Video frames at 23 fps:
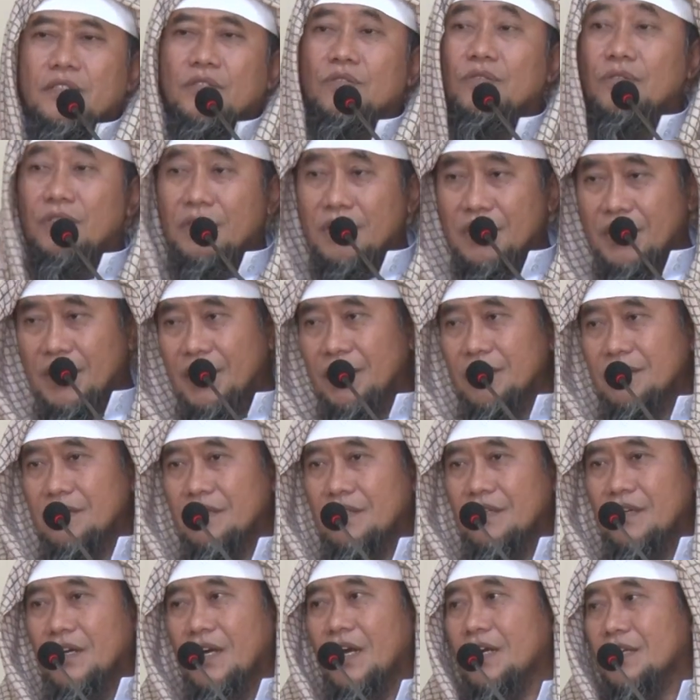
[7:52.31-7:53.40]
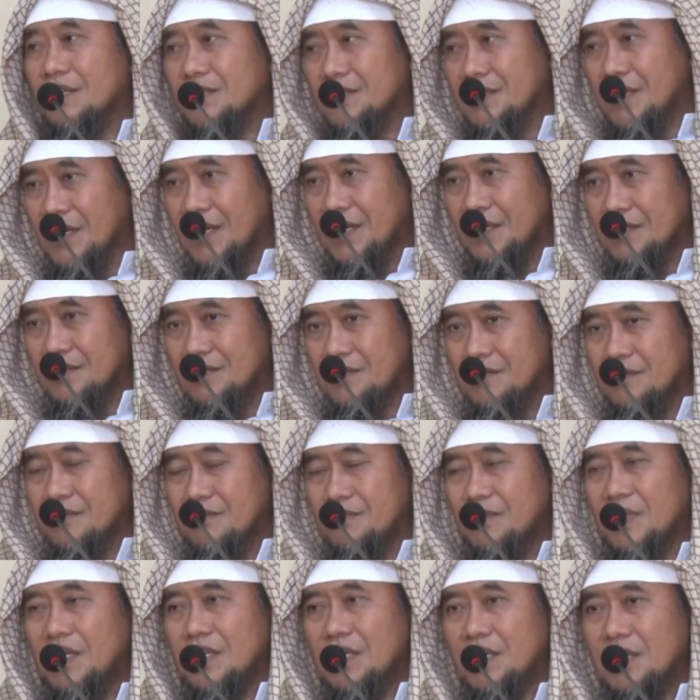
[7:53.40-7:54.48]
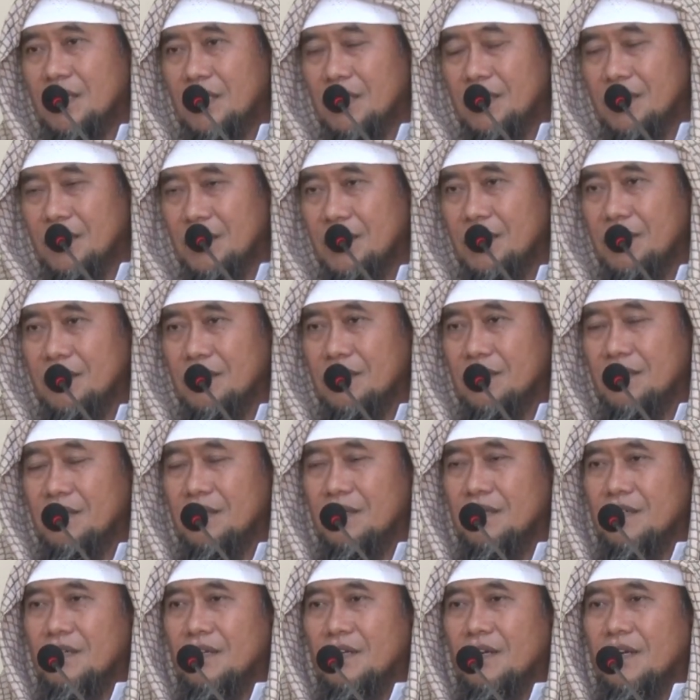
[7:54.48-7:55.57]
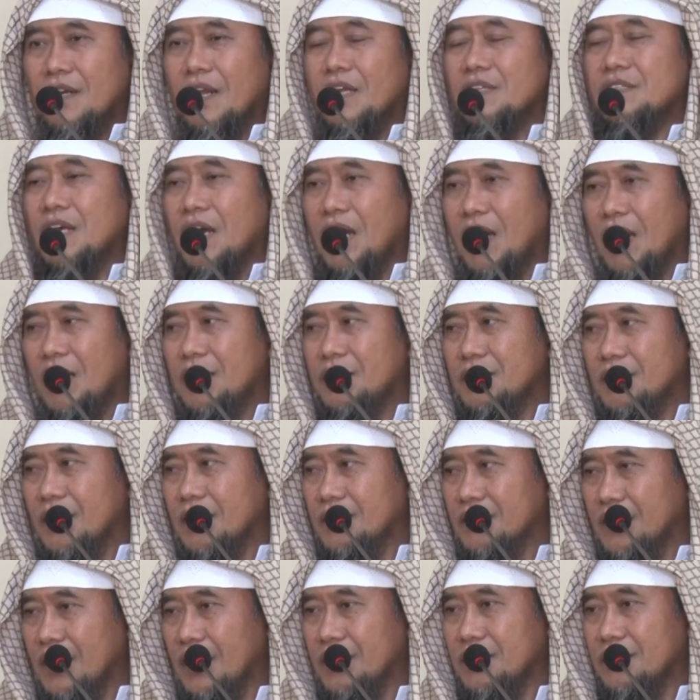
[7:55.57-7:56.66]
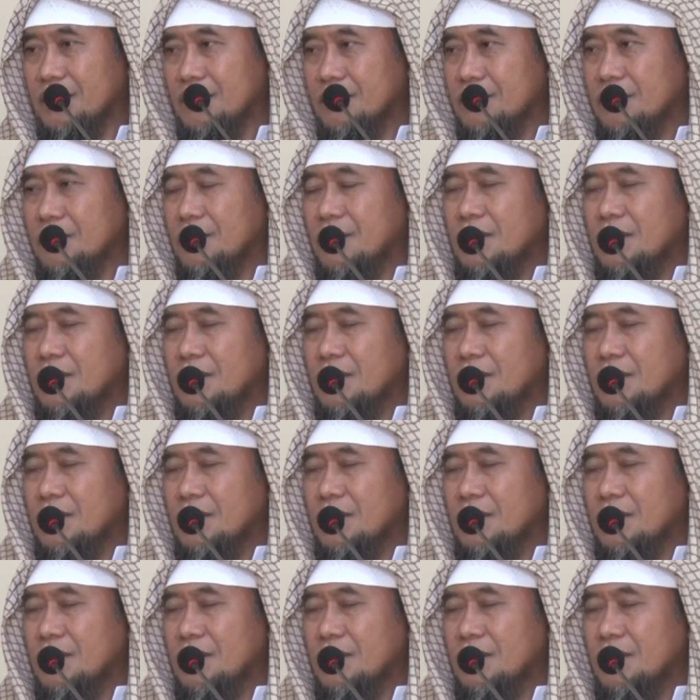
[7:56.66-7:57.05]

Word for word: dunia, harta mengiringi rasa hal yang lain.